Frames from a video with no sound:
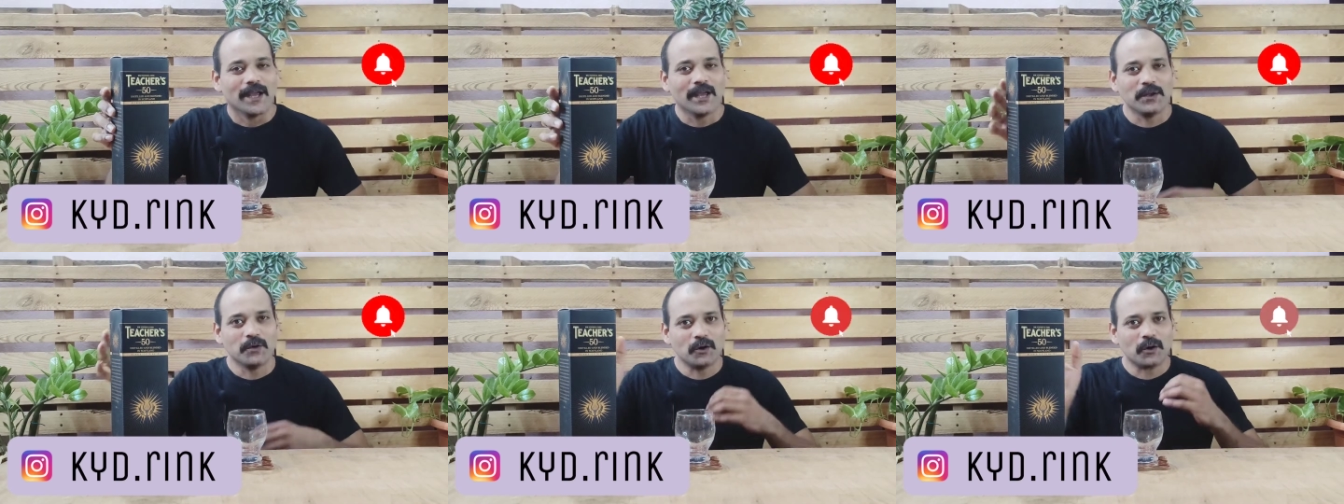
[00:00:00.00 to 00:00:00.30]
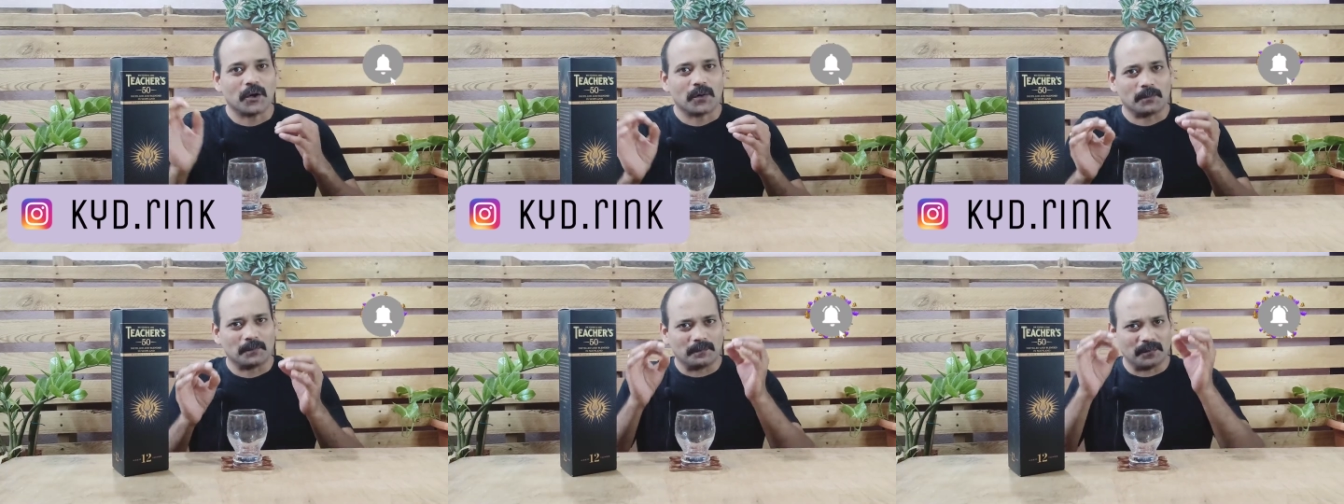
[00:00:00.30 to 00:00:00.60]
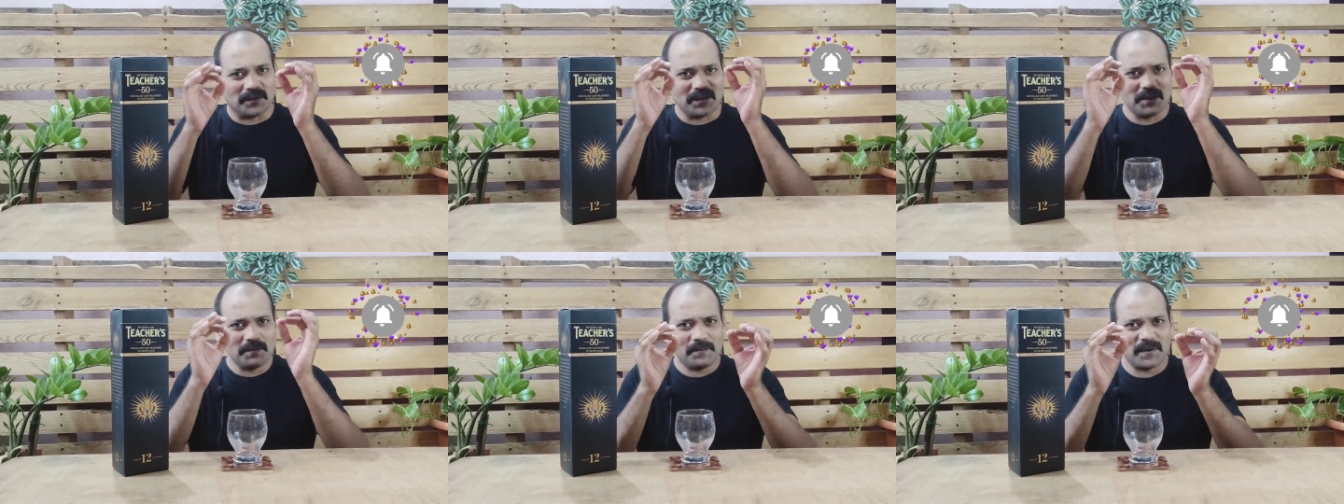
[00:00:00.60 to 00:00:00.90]
ఇది ఒక
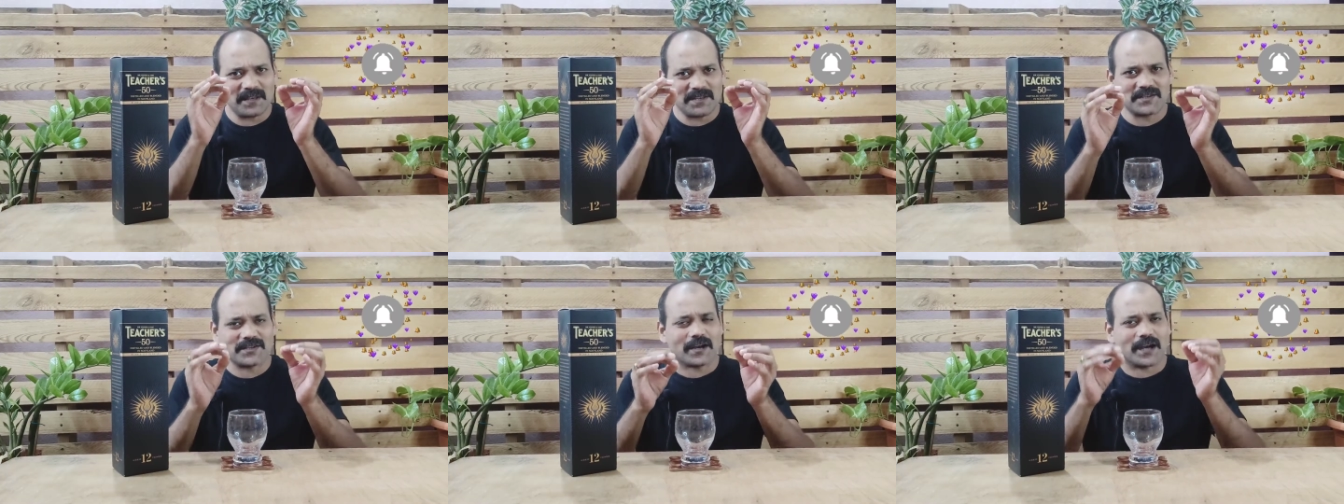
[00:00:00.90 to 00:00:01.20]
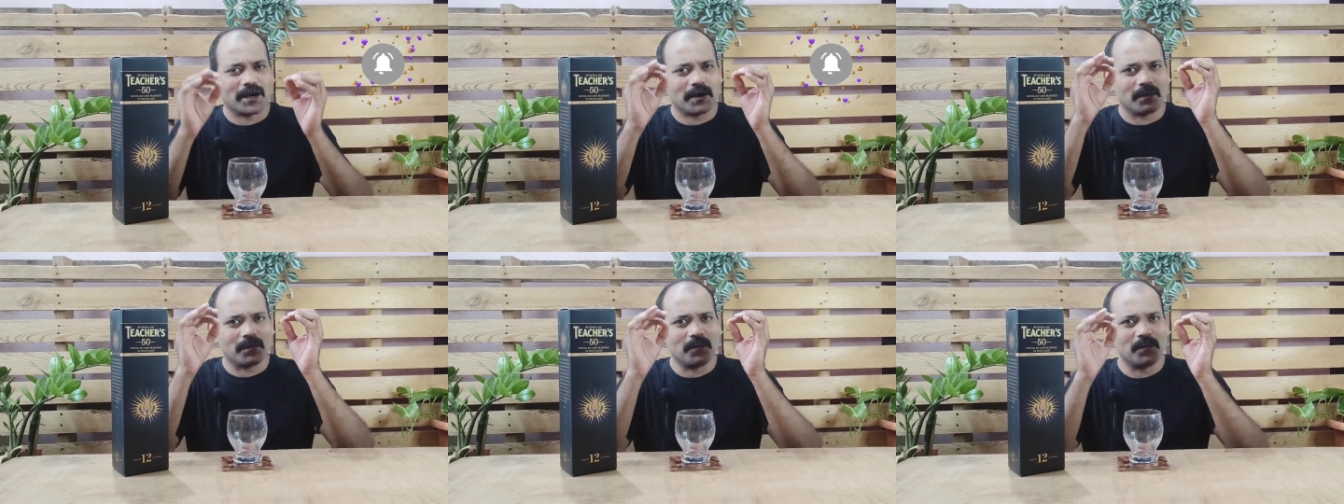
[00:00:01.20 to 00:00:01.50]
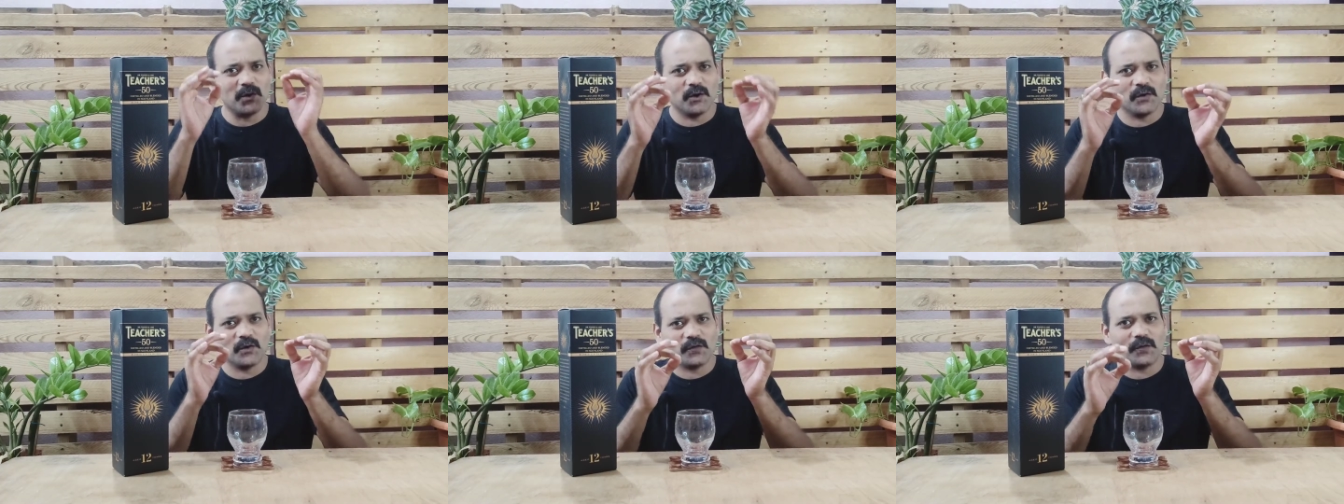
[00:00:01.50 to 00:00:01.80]
ది బెస్ట్ అండ్
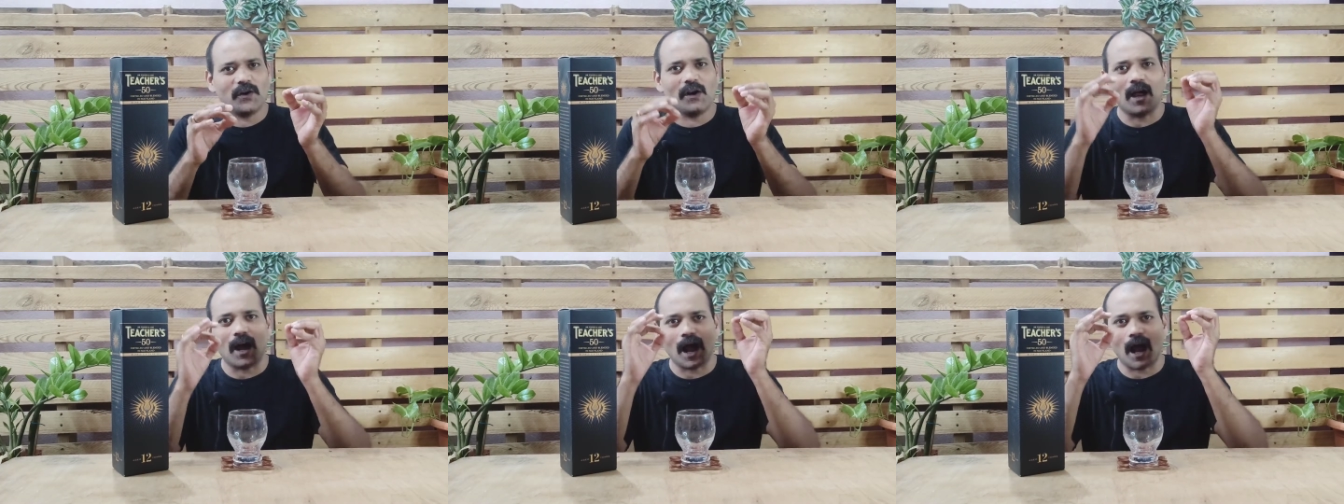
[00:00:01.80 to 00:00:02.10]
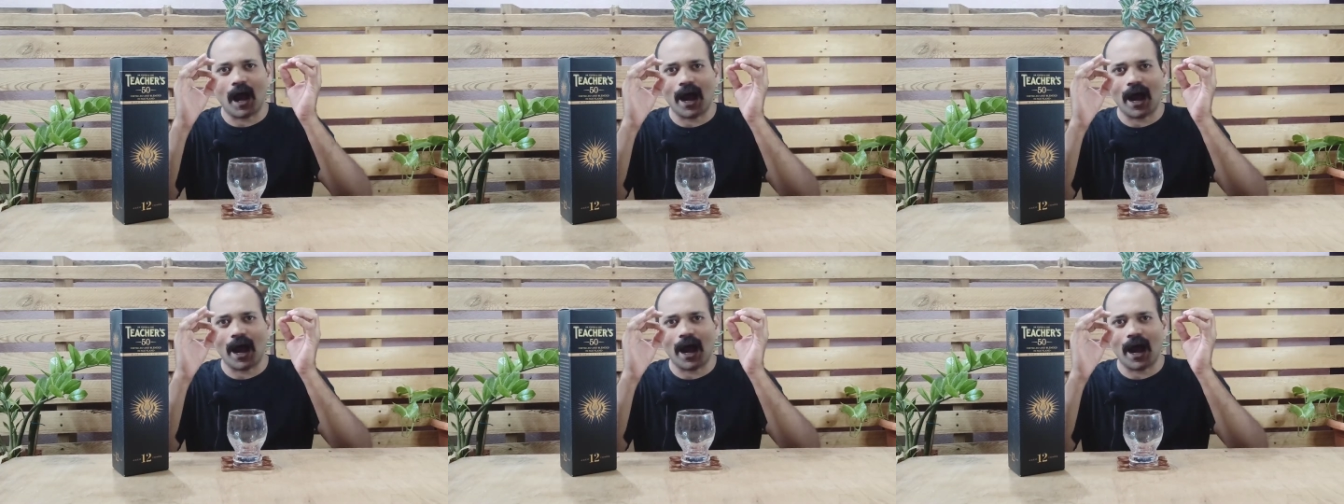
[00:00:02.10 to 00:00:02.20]
బ్యూటిఫుల్